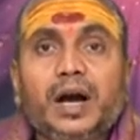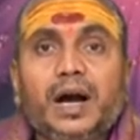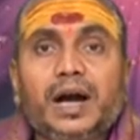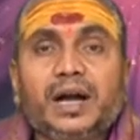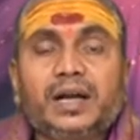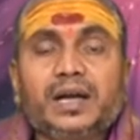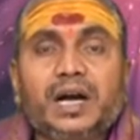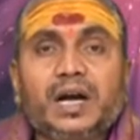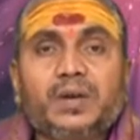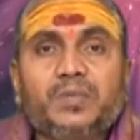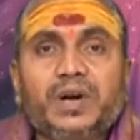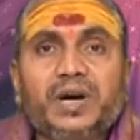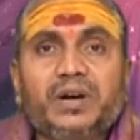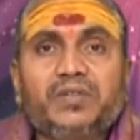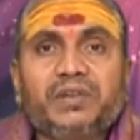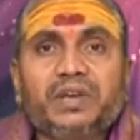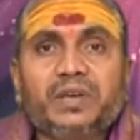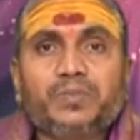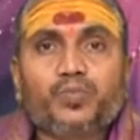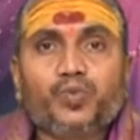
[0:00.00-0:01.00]

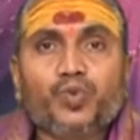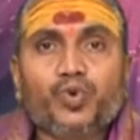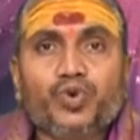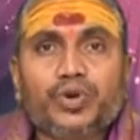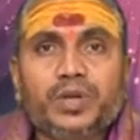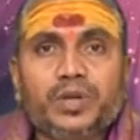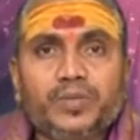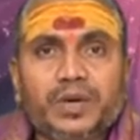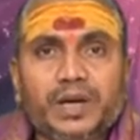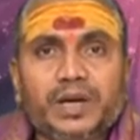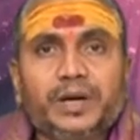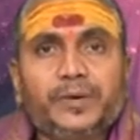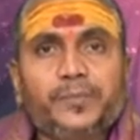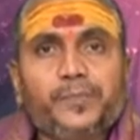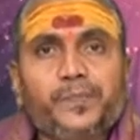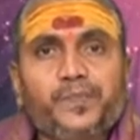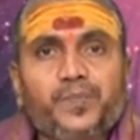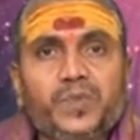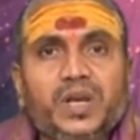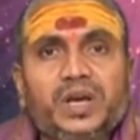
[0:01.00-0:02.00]
ఆకామావై పూర్ణిమ
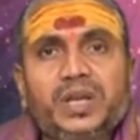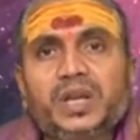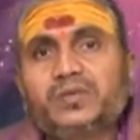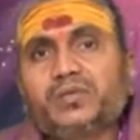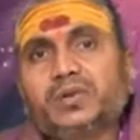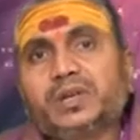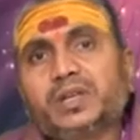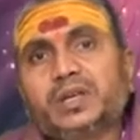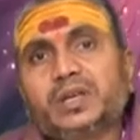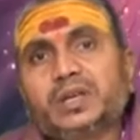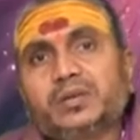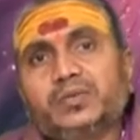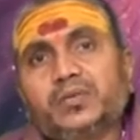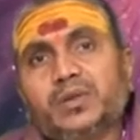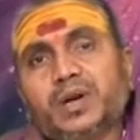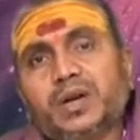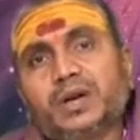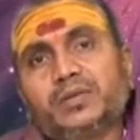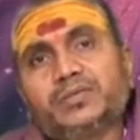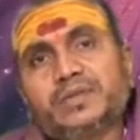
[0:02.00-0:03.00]
అనేటువంటిది
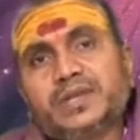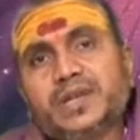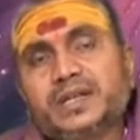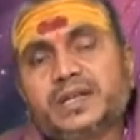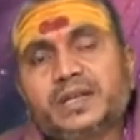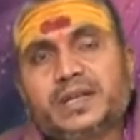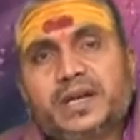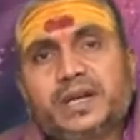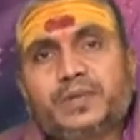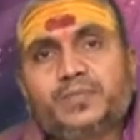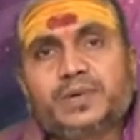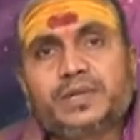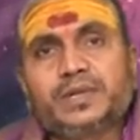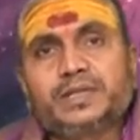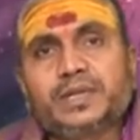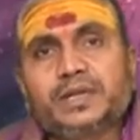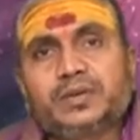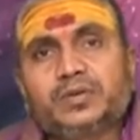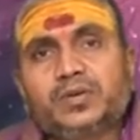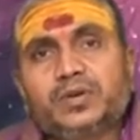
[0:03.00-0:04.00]
ఒక విశేషంగా ఏర్పాటు
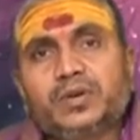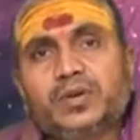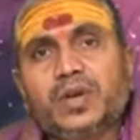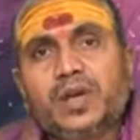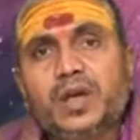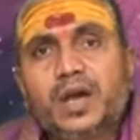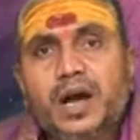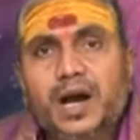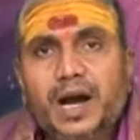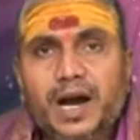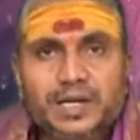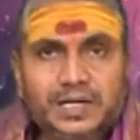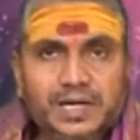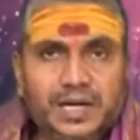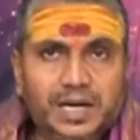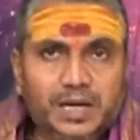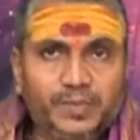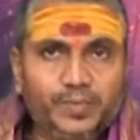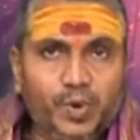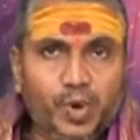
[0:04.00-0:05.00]
చేశారు
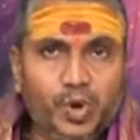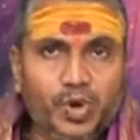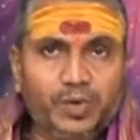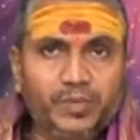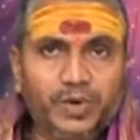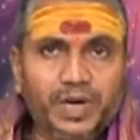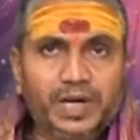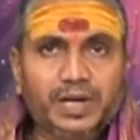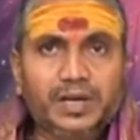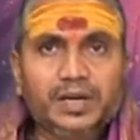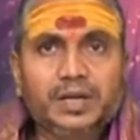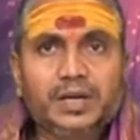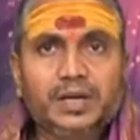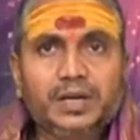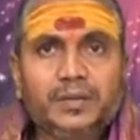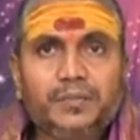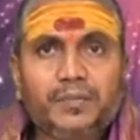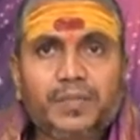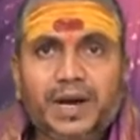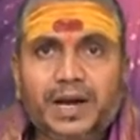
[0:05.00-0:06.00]
ఆషాఢ పౌర్ణిమ
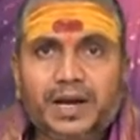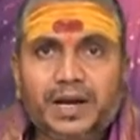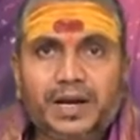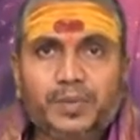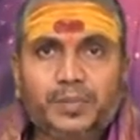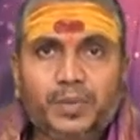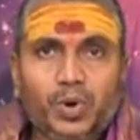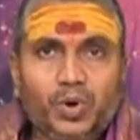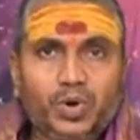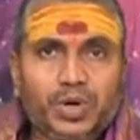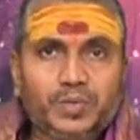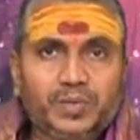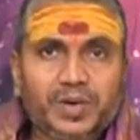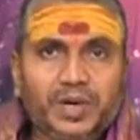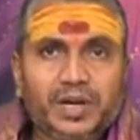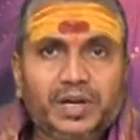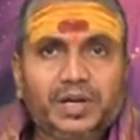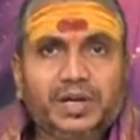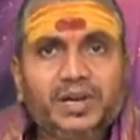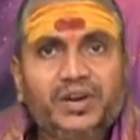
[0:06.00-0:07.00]
మాఘ పౌర్ణిమ
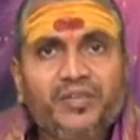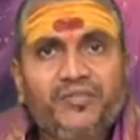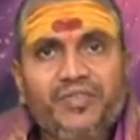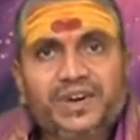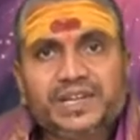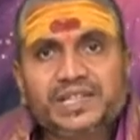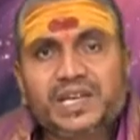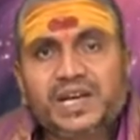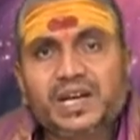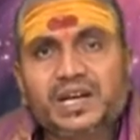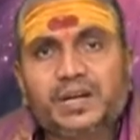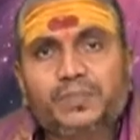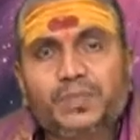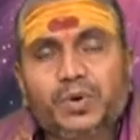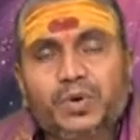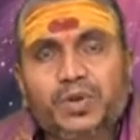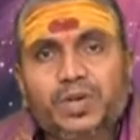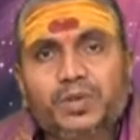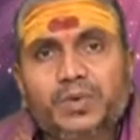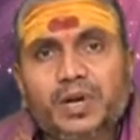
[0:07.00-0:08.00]
వైశాఖ
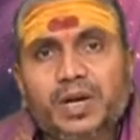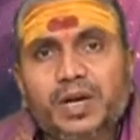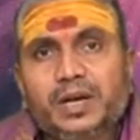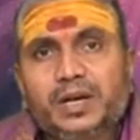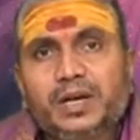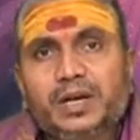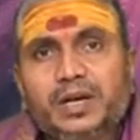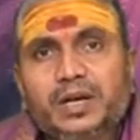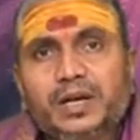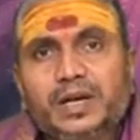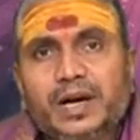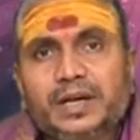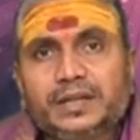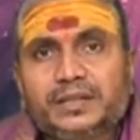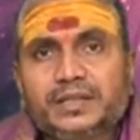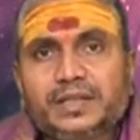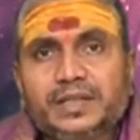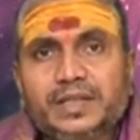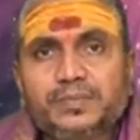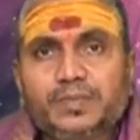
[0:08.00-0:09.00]
పౌర్ణిమ
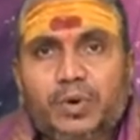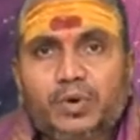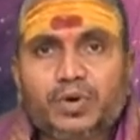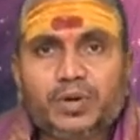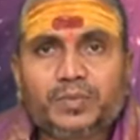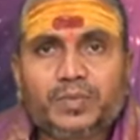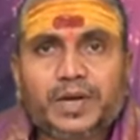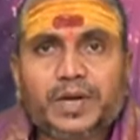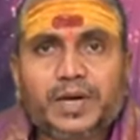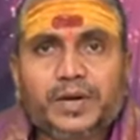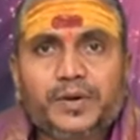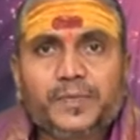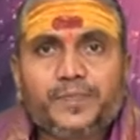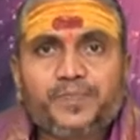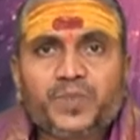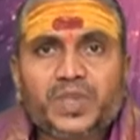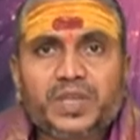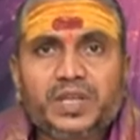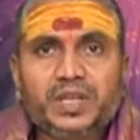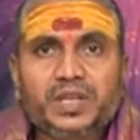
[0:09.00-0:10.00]
కార్తీక పౌర్ణిమ
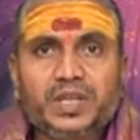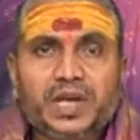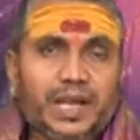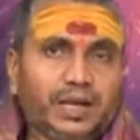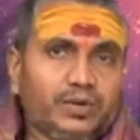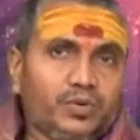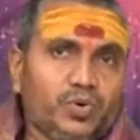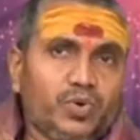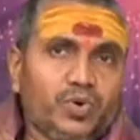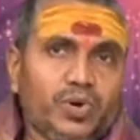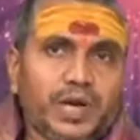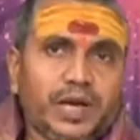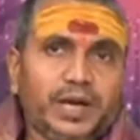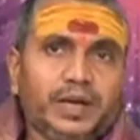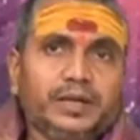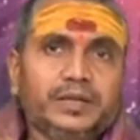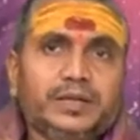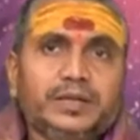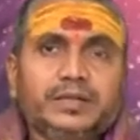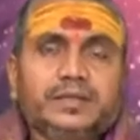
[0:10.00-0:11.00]
ఈ నాలుగు కూడా
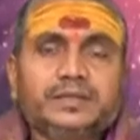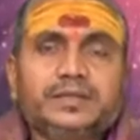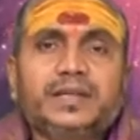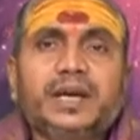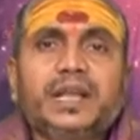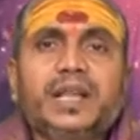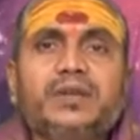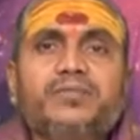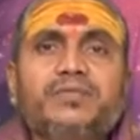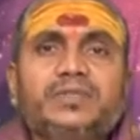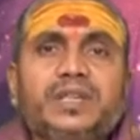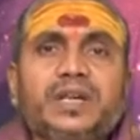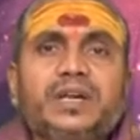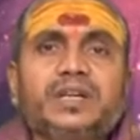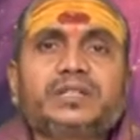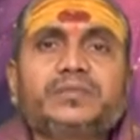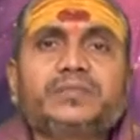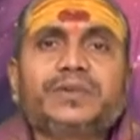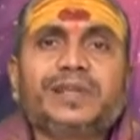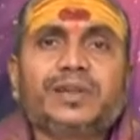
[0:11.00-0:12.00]
చాలా
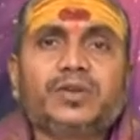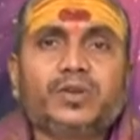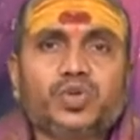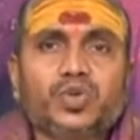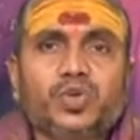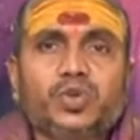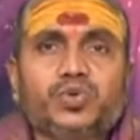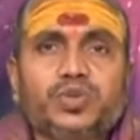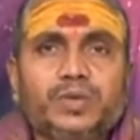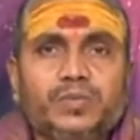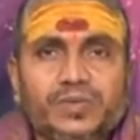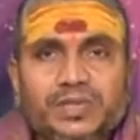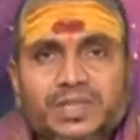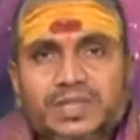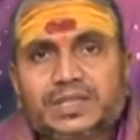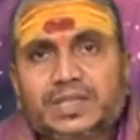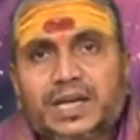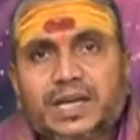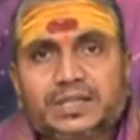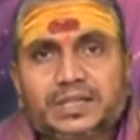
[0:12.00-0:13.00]
విశేషమైన రోజులు సముద్ర
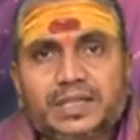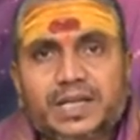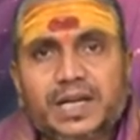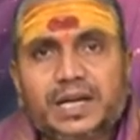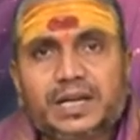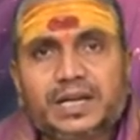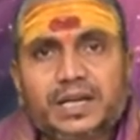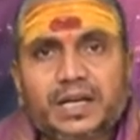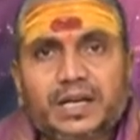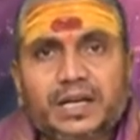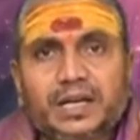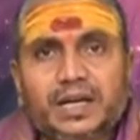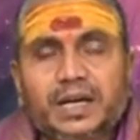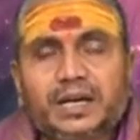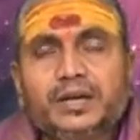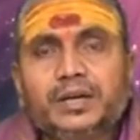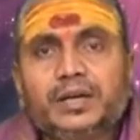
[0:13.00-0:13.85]
స్నానం చేయాలంటే కనుక